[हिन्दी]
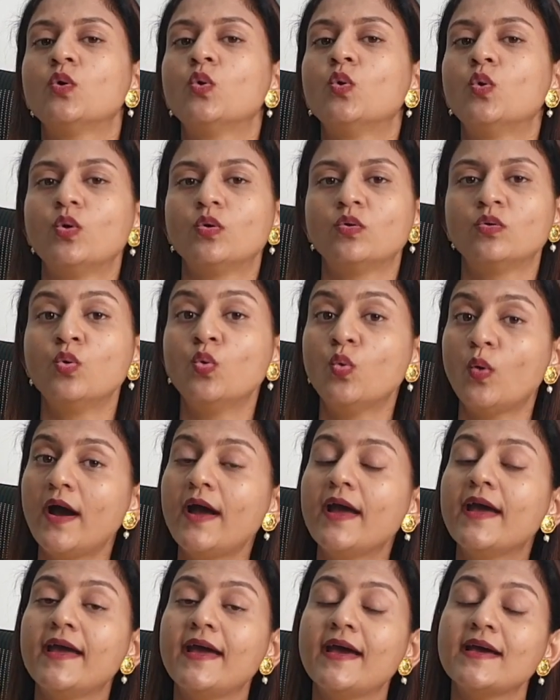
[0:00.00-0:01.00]
हो हुआ
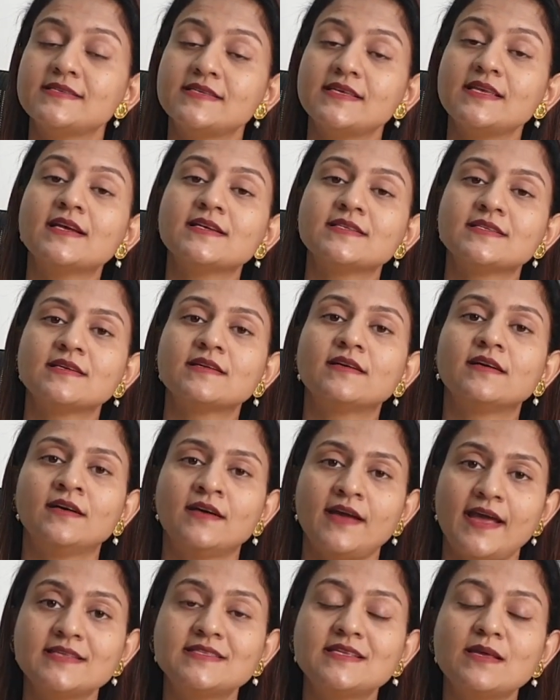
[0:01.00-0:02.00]
है ऐसी नज़र
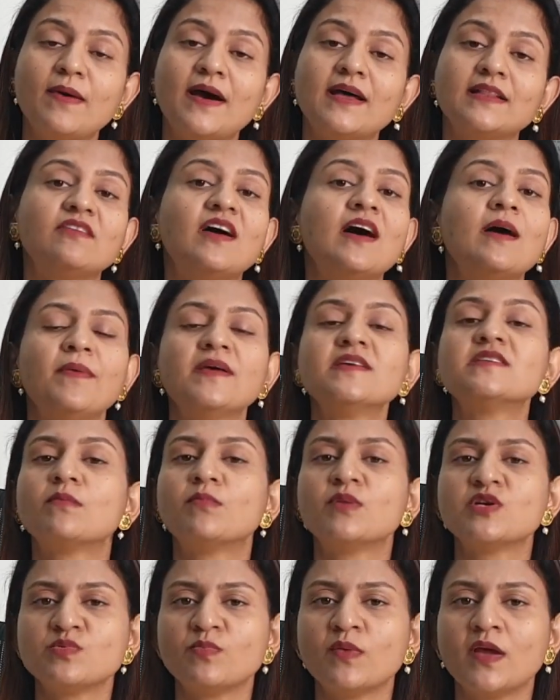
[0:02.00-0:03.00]
ऐसी बात वहाँ पे
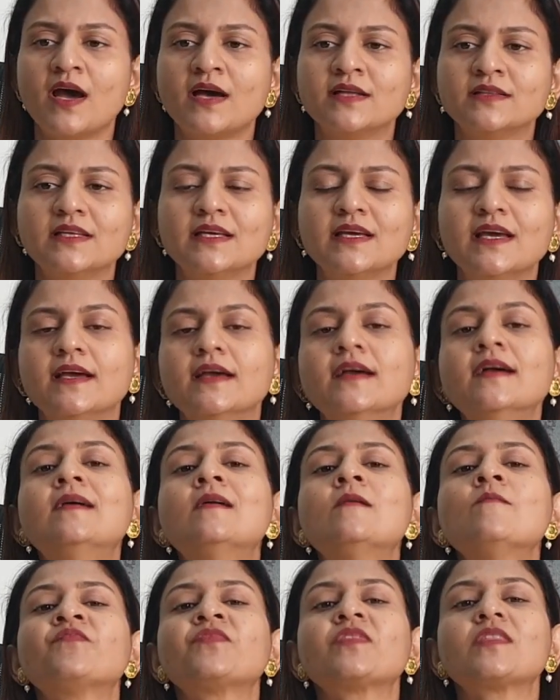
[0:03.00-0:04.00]
समझ में आती है
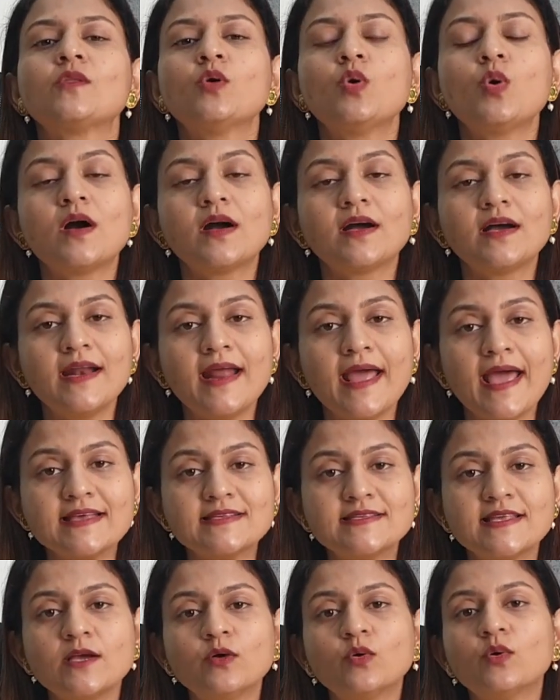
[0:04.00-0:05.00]
तो अगर
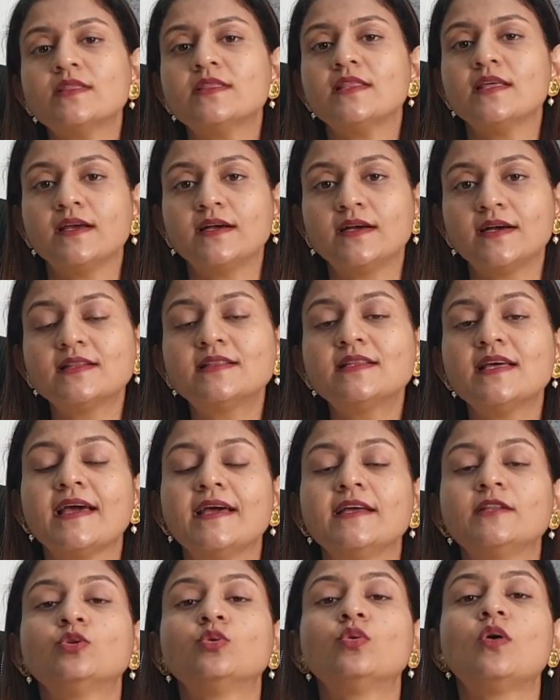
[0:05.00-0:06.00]
ऐसी कोई दिक्कत है
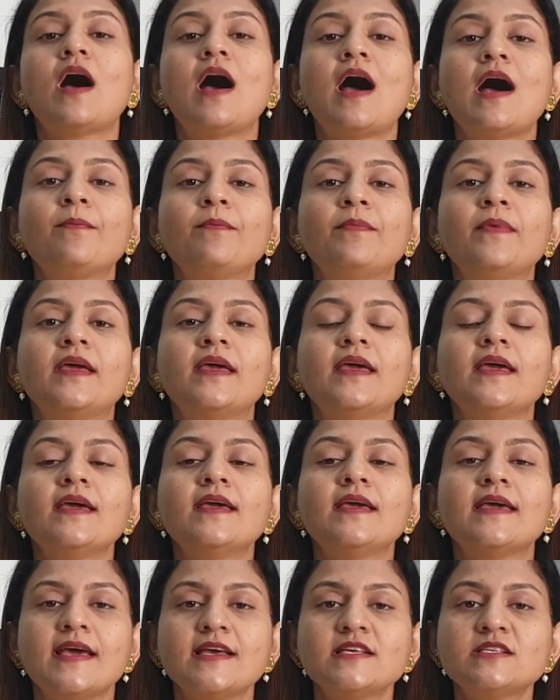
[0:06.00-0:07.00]
तो आपकी
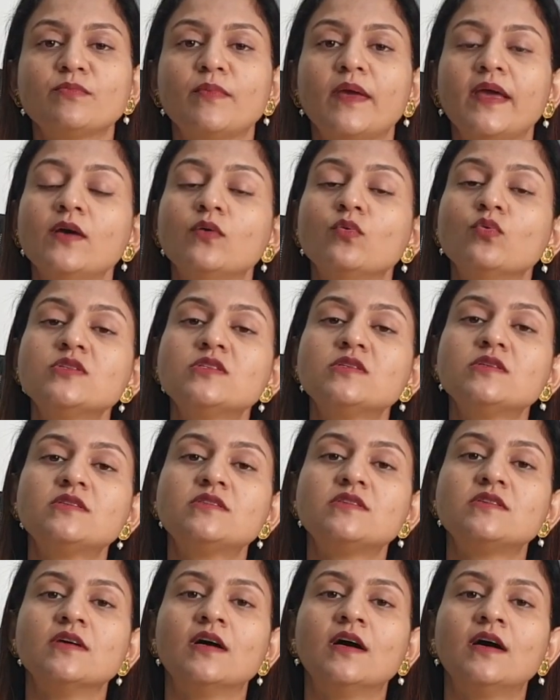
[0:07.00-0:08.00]
केस में उस
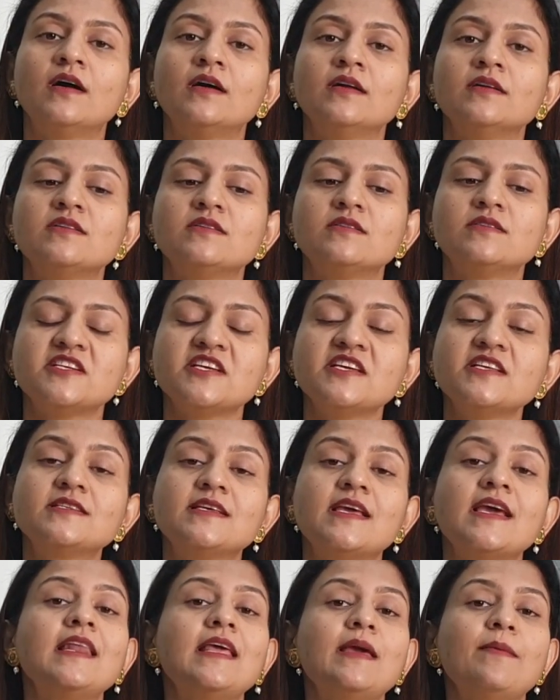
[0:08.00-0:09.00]
चीज़
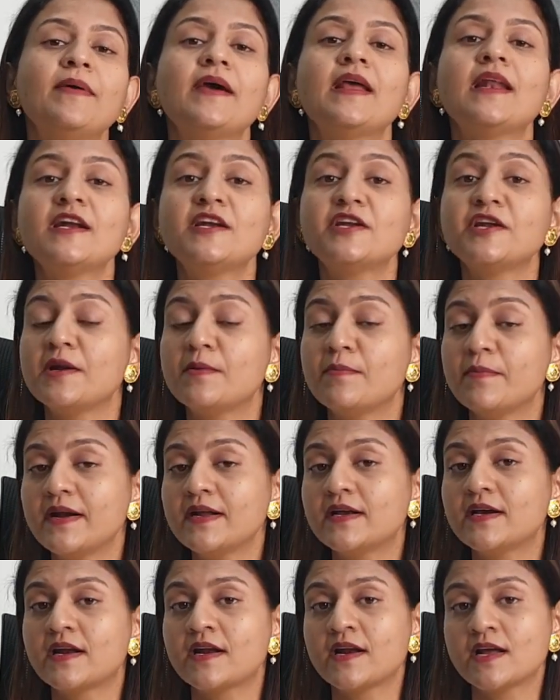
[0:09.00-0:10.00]
के लिए पहले ट्रीटमेंट
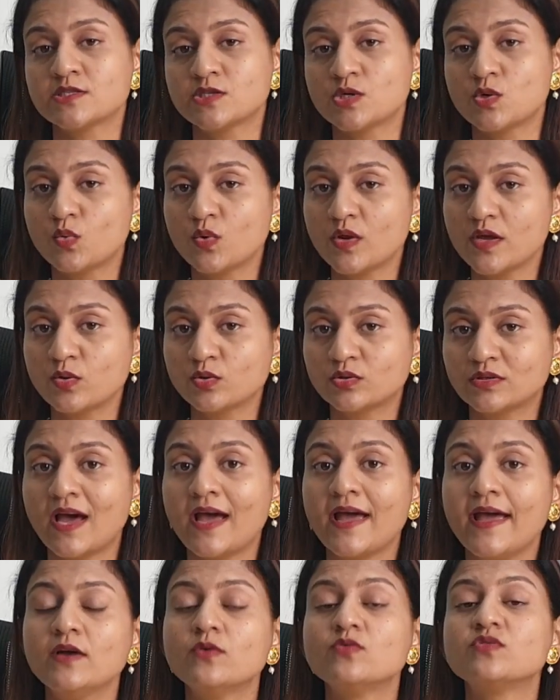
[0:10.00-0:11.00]
करना ज़रूरी होता
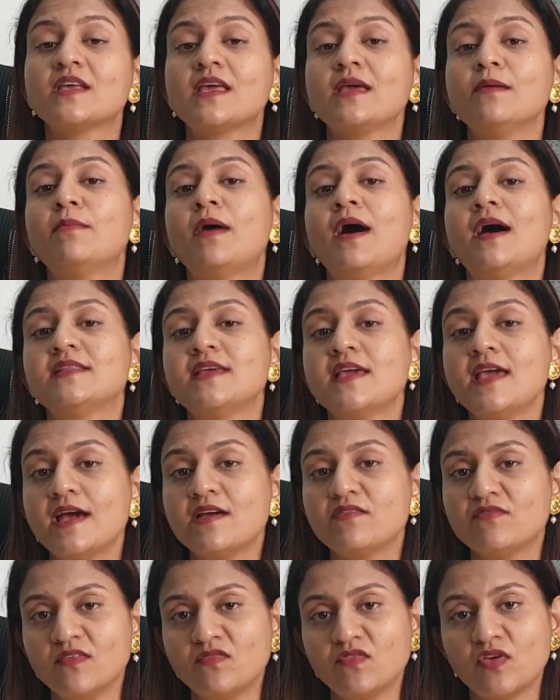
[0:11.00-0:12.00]
है उसके बाद ही
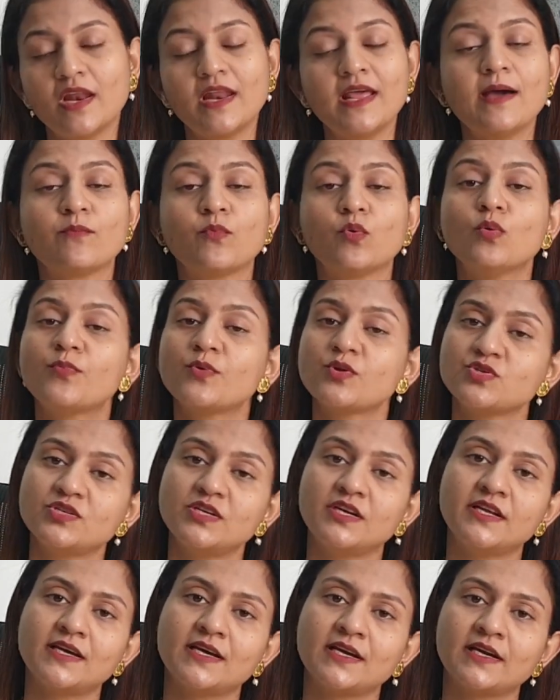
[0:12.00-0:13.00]
आई के लिए आपको
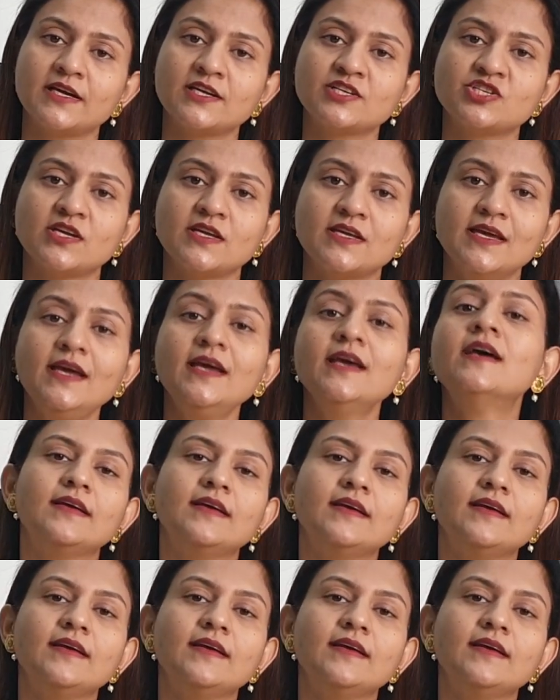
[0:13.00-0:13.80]
प्रोसीड करना चाहिए